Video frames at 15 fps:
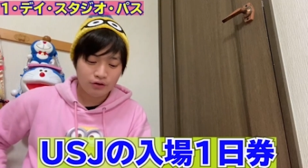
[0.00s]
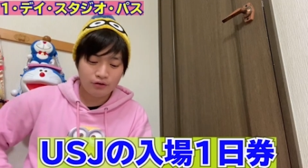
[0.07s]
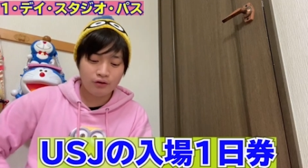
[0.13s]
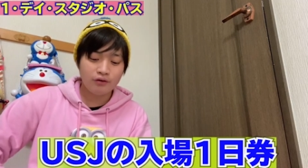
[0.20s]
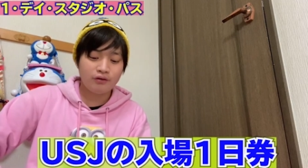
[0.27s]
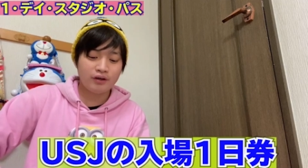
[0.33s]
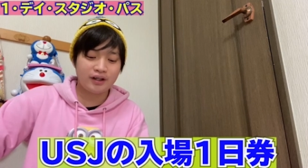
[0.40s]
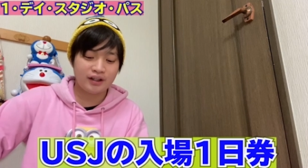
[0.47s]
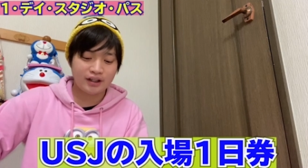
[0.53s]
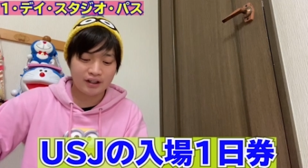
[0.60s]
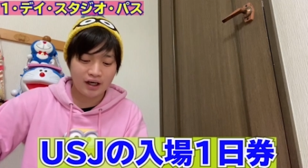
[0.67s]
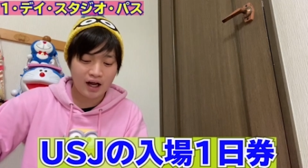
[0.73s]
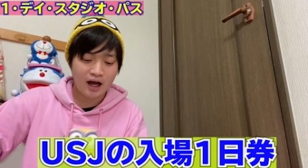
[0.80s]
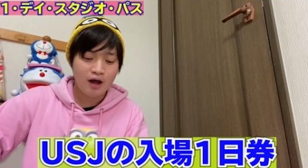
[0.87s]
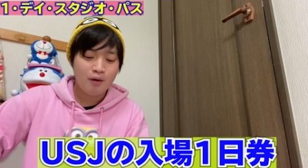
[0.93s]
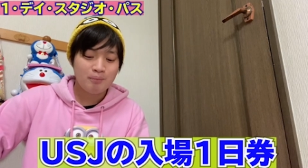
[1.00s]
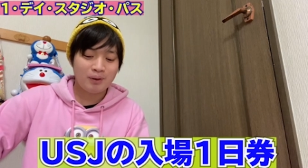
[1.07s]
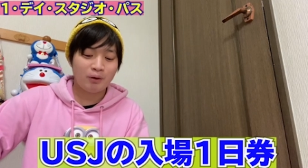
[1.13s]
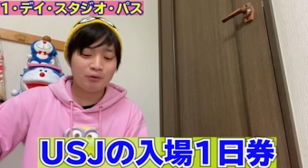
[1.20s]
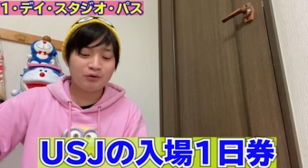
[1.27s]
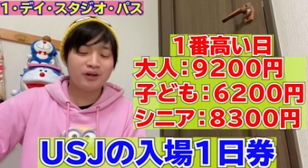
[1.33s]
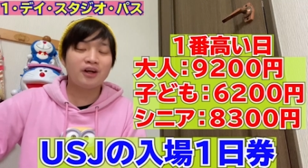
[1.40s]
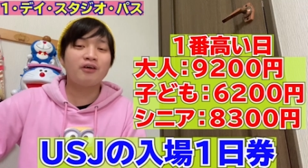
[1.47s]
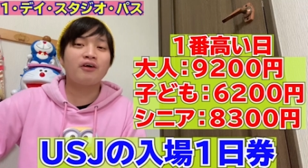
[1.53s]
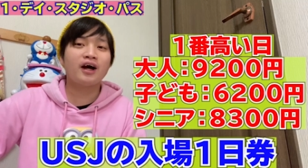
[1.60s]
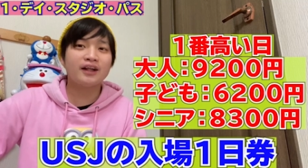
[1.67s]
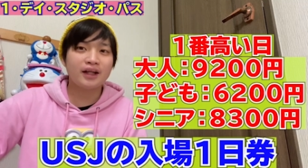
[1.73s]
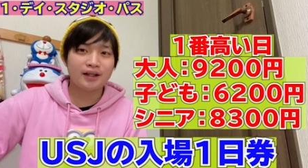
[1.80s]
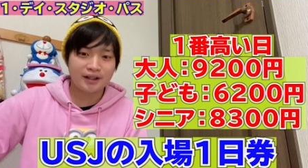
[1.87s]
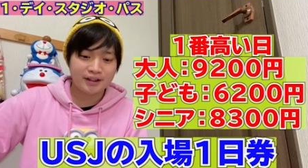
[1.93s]
その時でしたら、大人の
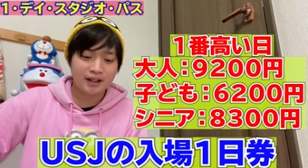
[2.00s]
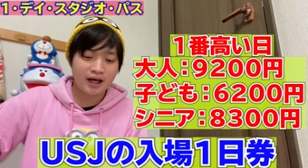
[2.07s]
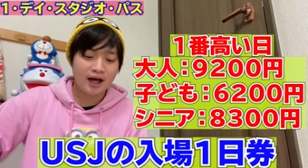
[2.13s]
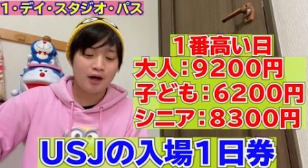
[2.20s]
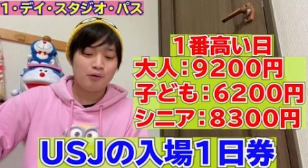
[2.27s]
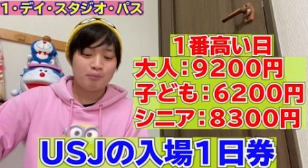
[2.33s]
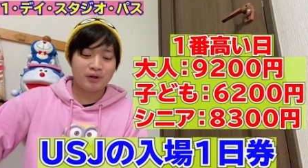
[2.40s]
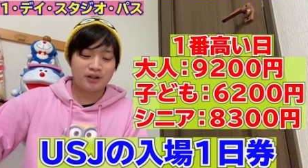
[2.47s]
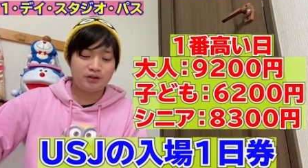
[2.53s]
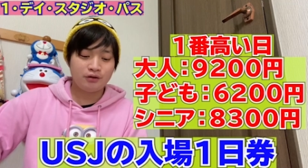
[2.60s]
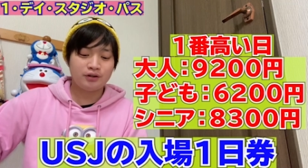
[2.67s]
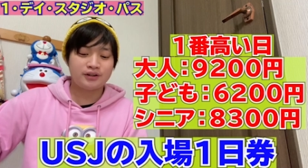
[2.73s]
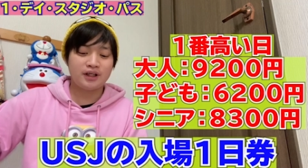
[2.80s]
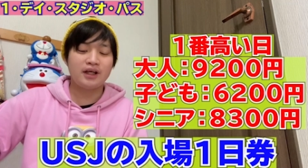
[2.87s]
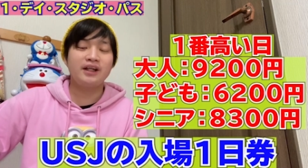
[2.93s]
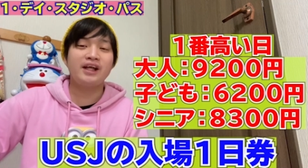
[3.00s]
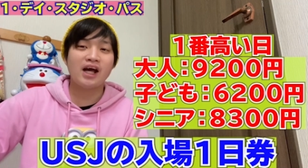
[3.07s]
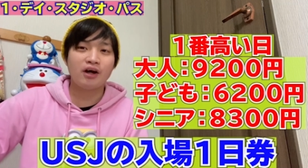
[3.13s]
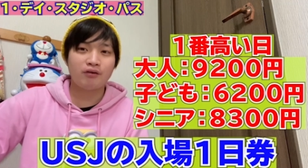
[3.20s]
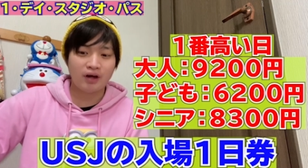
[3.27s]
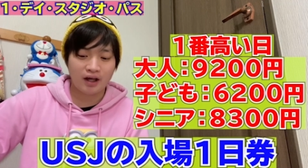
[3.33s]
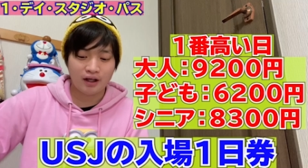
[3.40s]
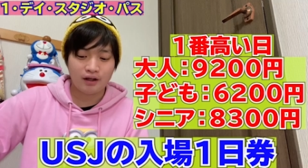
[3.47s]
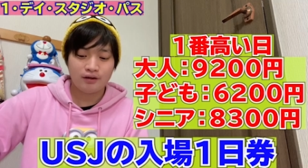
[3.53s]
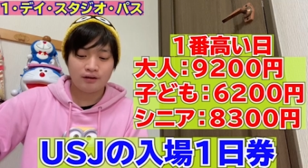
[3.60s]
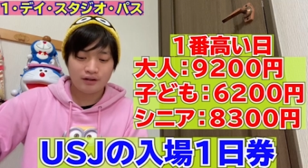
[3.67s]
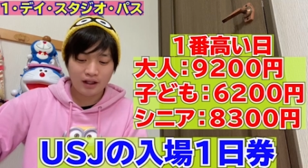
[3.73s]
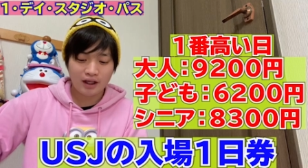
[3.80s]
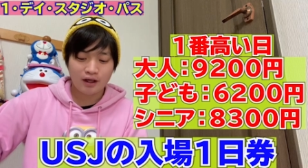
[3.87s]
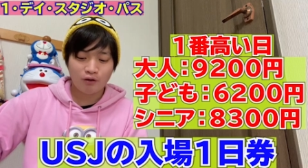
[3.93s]
方でしたら、9200円。
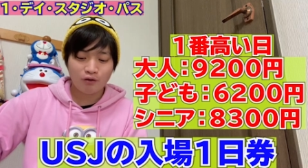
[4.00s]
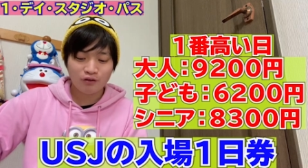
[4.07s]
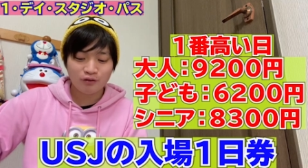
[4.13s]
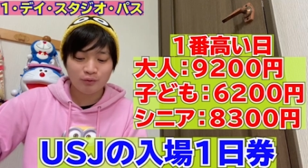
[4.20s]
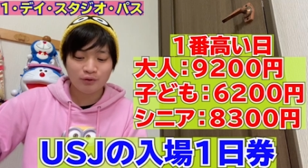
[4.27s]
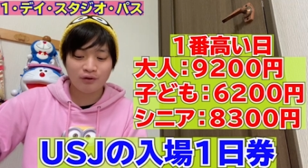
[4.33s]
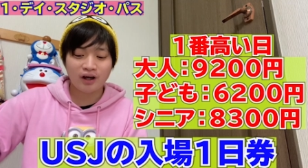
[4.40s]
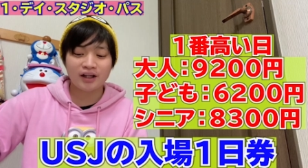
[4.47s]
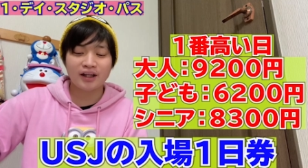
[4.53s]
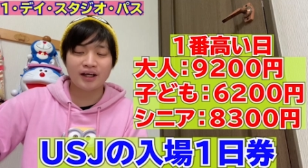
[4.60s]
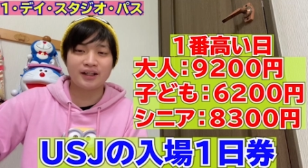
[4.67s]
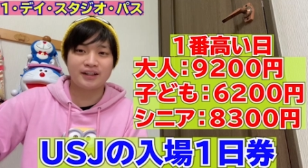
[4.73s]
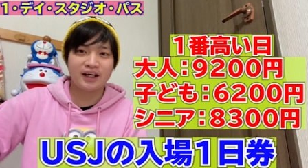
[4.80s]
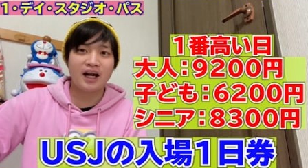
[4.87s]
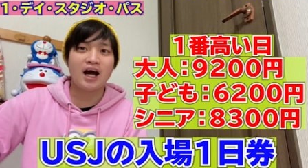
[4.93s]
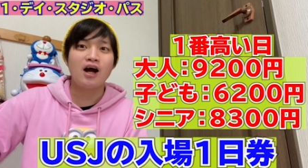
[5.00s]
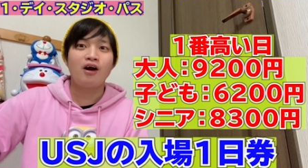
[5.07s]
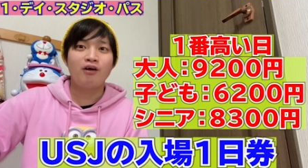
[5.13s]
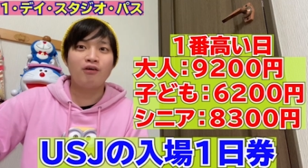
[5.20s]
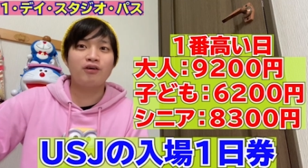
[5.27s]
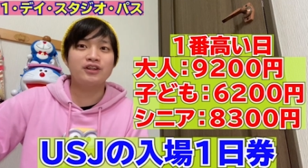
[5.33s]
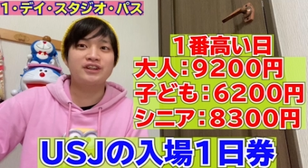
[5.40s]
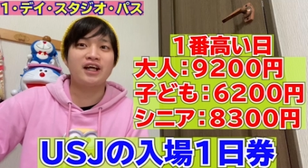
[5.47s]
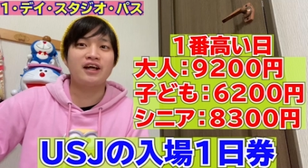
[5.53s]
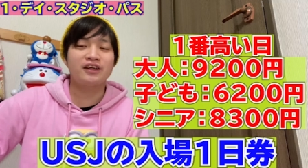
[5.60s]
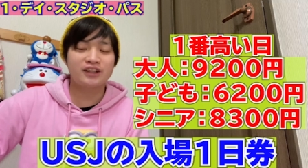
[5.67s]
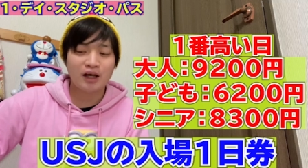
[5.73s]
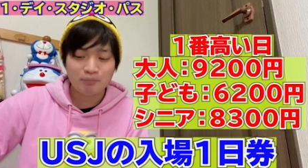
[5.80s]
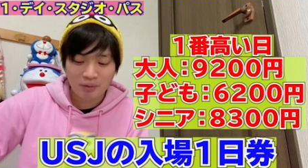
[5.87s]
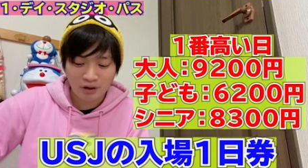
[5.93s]
で、子供の方でしたら、
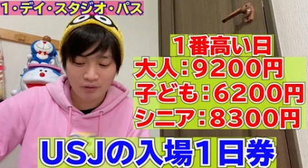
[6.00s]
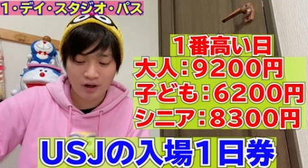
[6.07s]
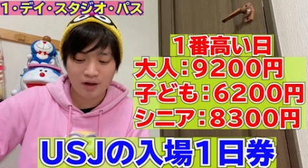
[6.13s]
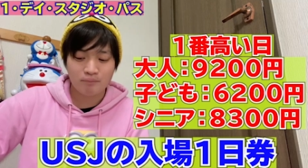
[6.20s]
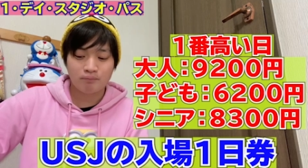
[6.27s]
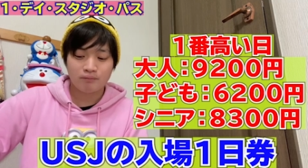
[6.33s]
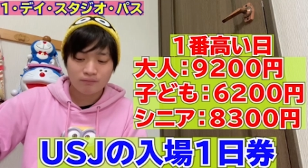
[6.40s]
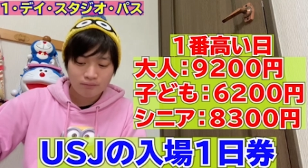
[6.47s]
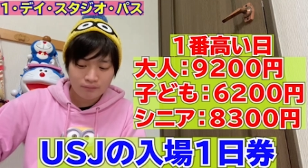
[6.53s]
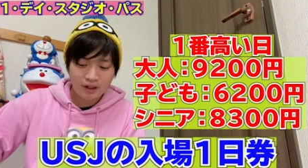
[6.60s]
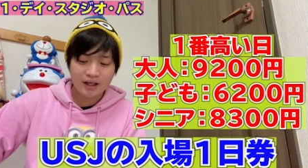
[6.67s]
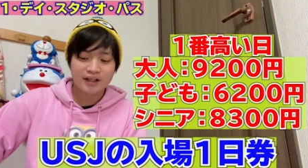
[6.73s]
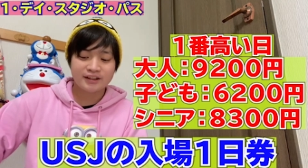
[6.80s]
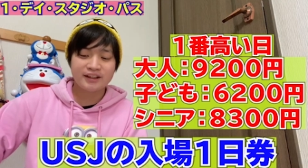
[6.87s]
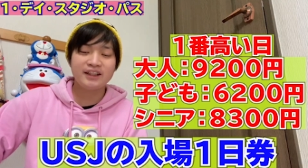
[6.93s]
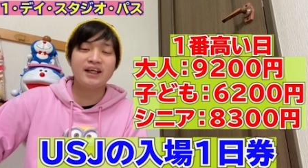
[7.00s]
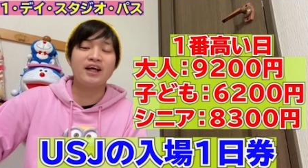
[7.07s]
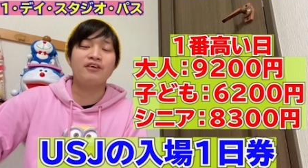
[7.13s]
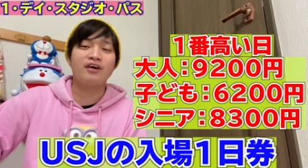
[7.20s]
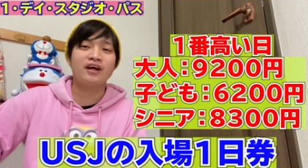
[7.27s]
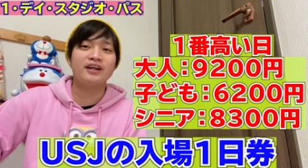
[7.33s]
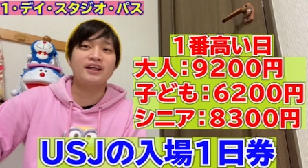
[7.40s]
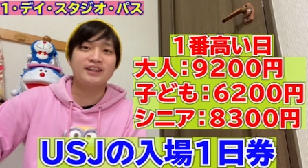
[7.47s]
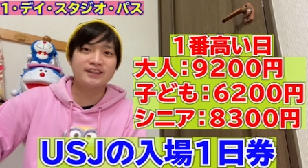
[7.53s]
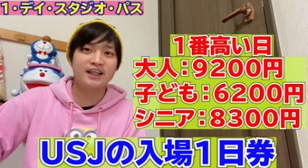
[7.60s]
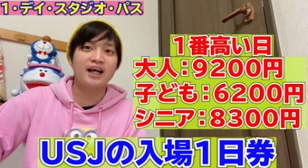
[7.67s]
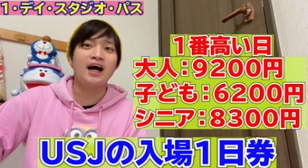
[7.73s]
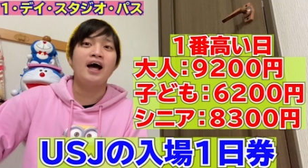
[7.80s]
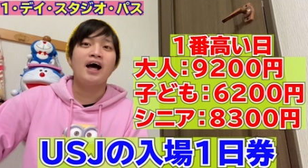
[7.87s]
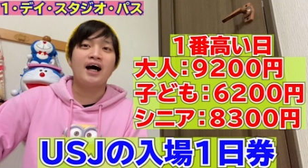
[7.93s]
6300円。で、シニアの方でし
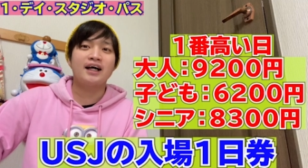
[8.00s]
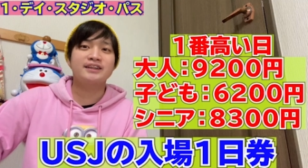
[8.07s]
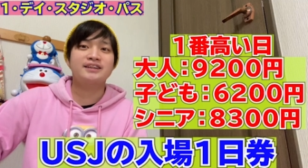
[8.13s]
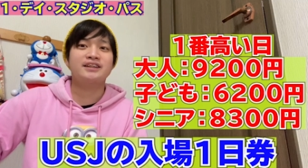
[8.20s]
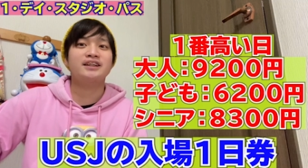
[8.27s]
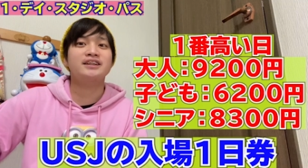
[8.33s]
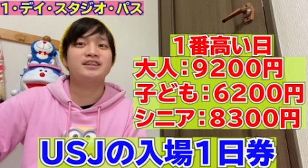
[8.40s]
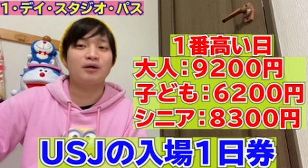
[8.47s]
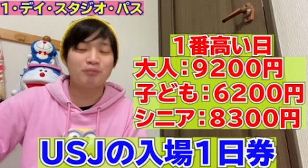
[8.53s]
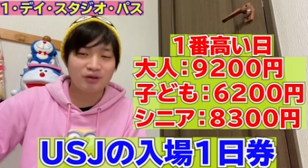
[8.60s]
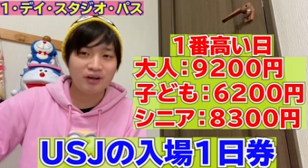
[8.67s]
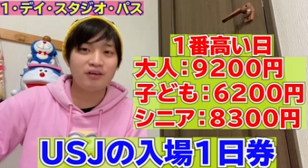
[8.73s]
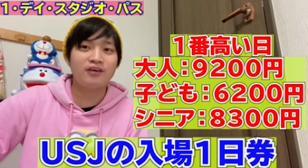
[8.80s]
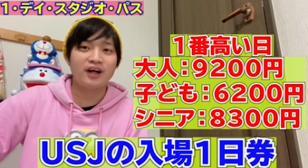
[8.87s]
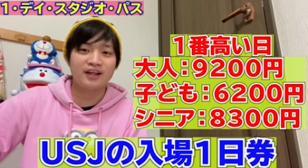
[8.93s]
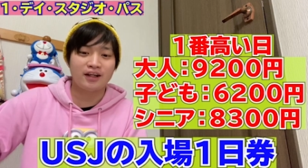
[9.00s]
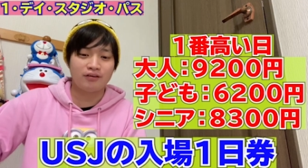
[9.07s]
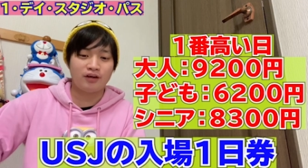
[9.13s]
たら、8300円ぐらいで